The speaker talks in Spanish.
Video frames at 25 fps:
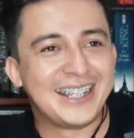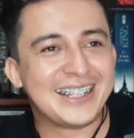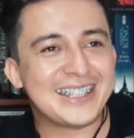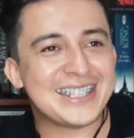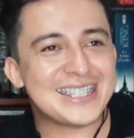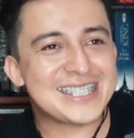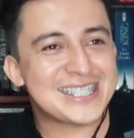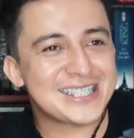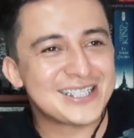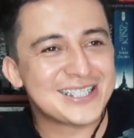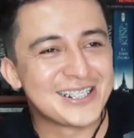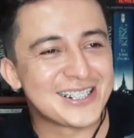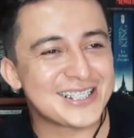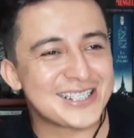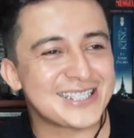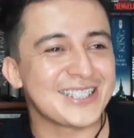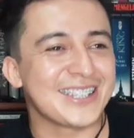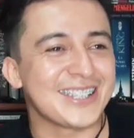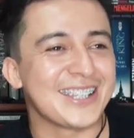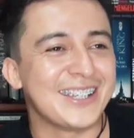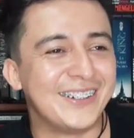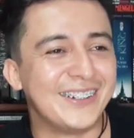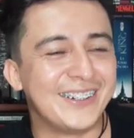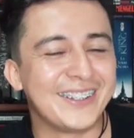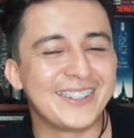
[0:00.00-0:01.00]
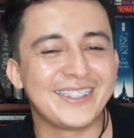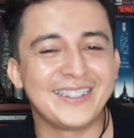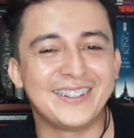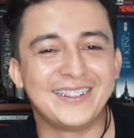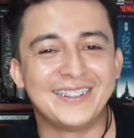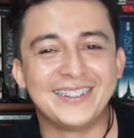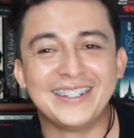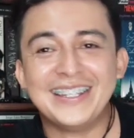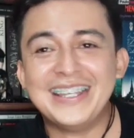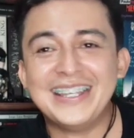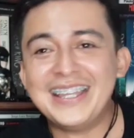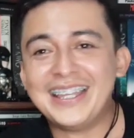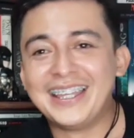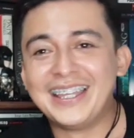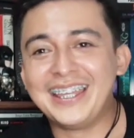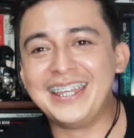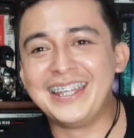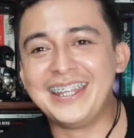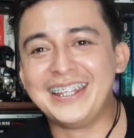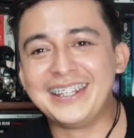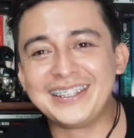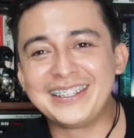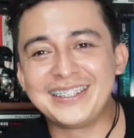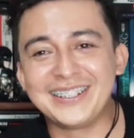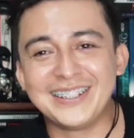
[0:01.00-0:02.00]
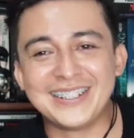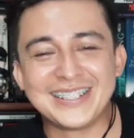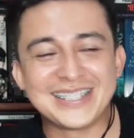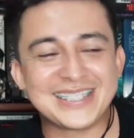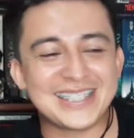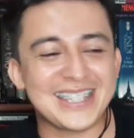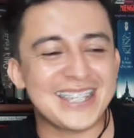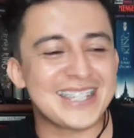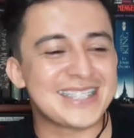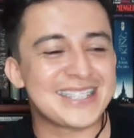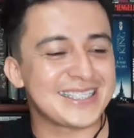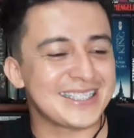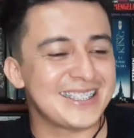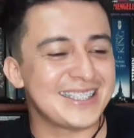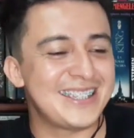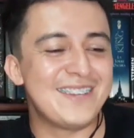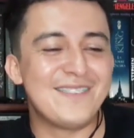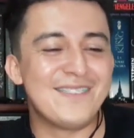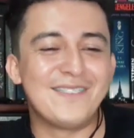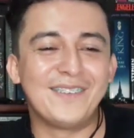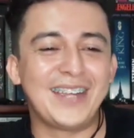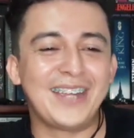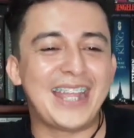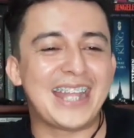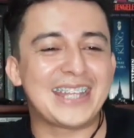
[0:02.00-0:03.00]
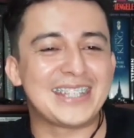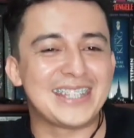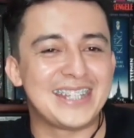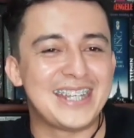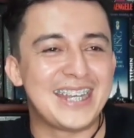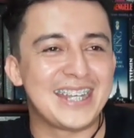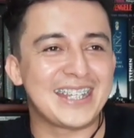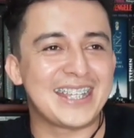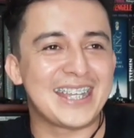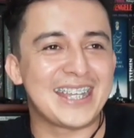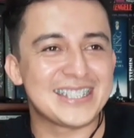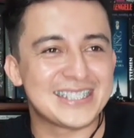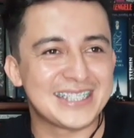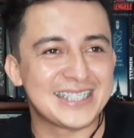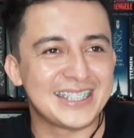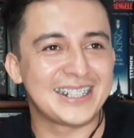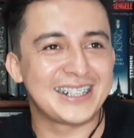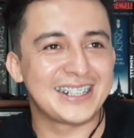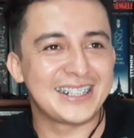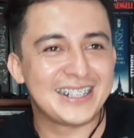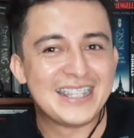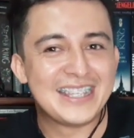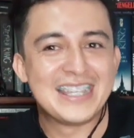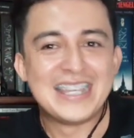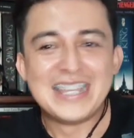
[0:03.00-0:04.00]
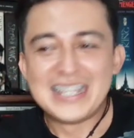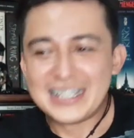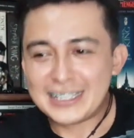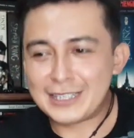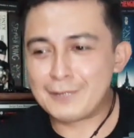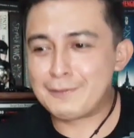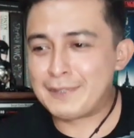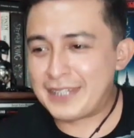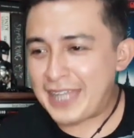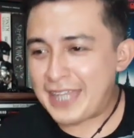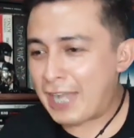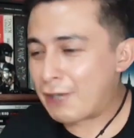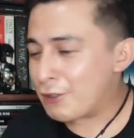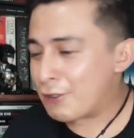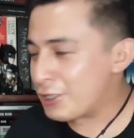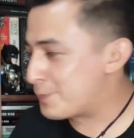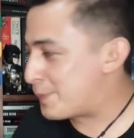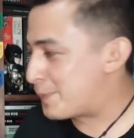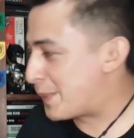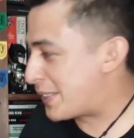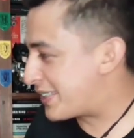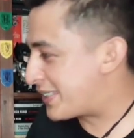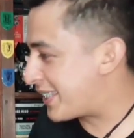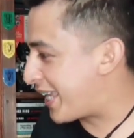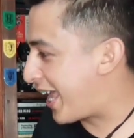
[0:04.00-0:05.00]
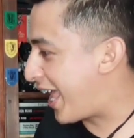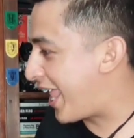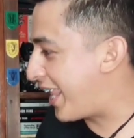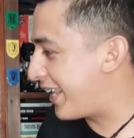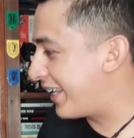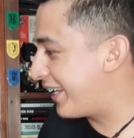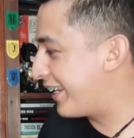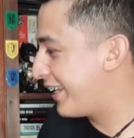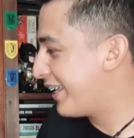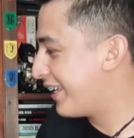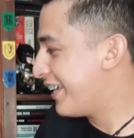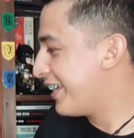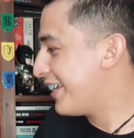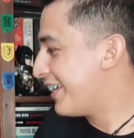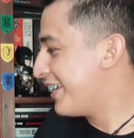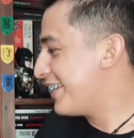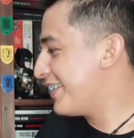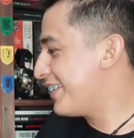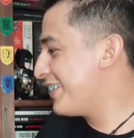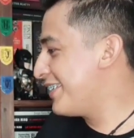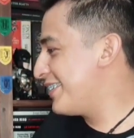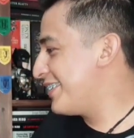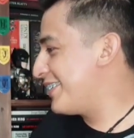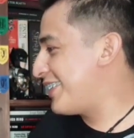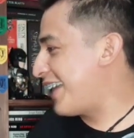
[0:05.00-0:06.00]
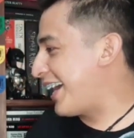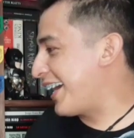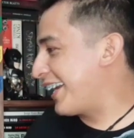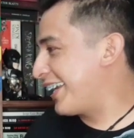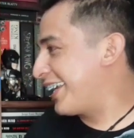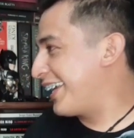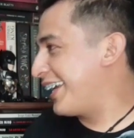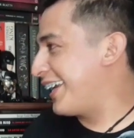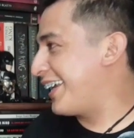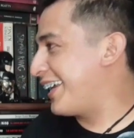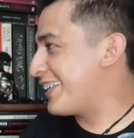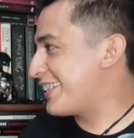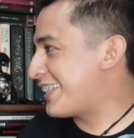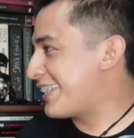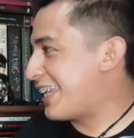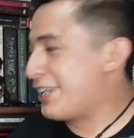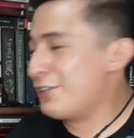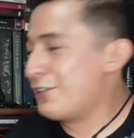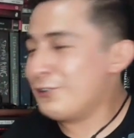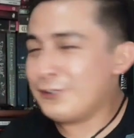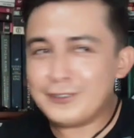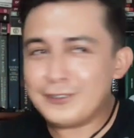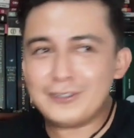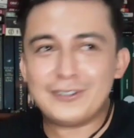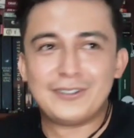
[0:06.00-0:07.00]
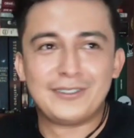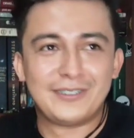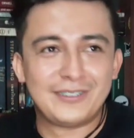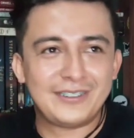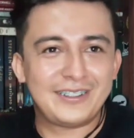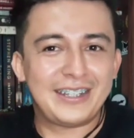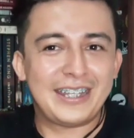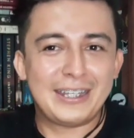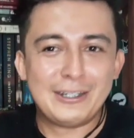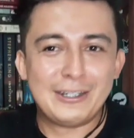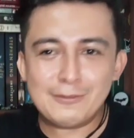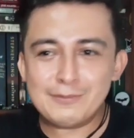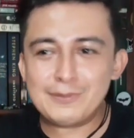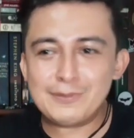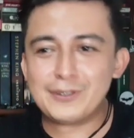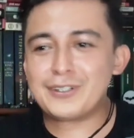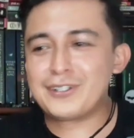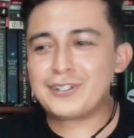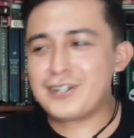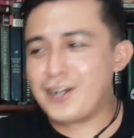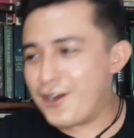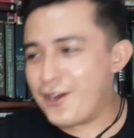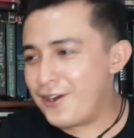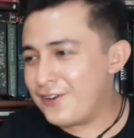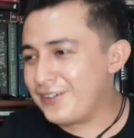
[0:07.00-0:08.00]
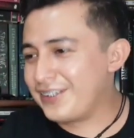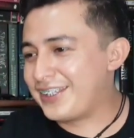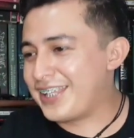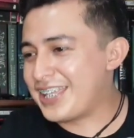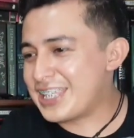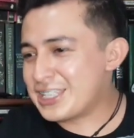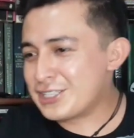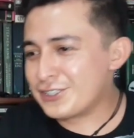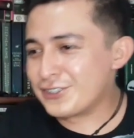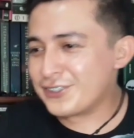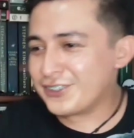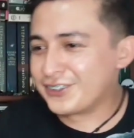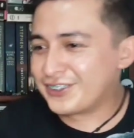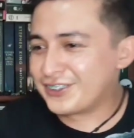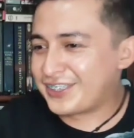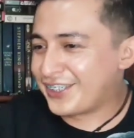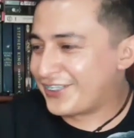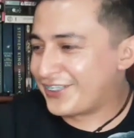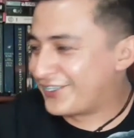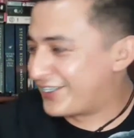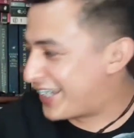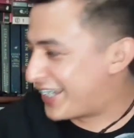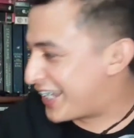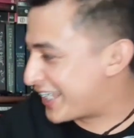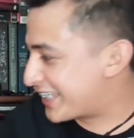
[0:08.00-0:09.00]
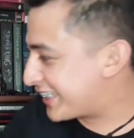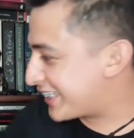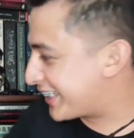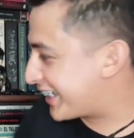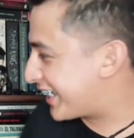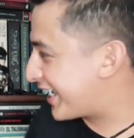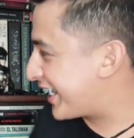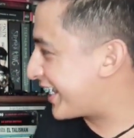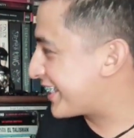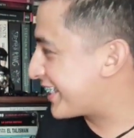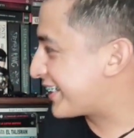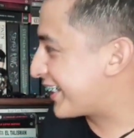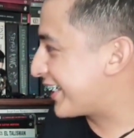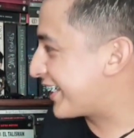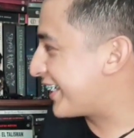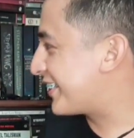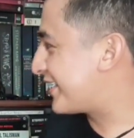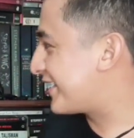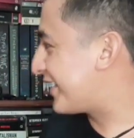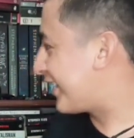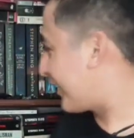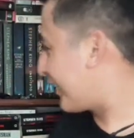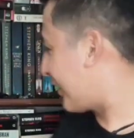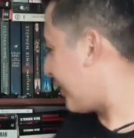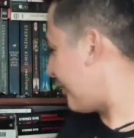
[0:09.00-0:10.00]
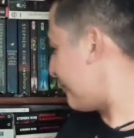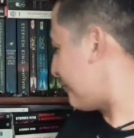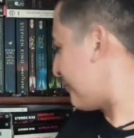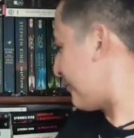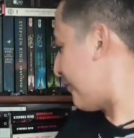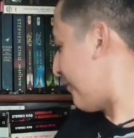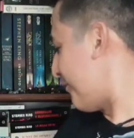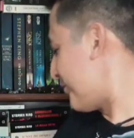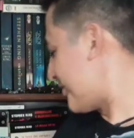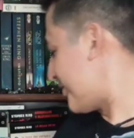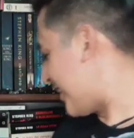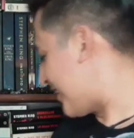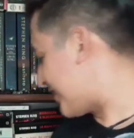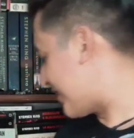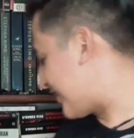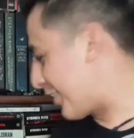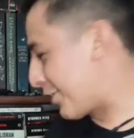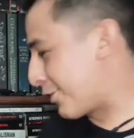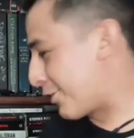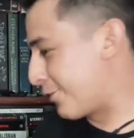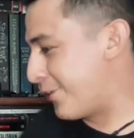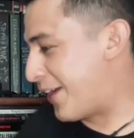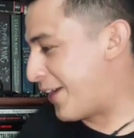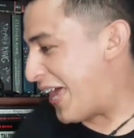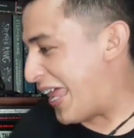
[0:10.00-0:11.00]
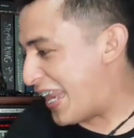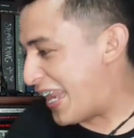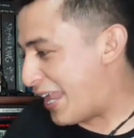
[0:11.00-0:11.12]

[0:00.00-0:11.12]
el discurso de odio, entonces eh, voy a tener que hacer algo, especial, primera vez en el canal, en, ya un, que en book un, haul, book De hecho, no tengo ni las tijeras aquí cerca, pero vamos a hacerlo a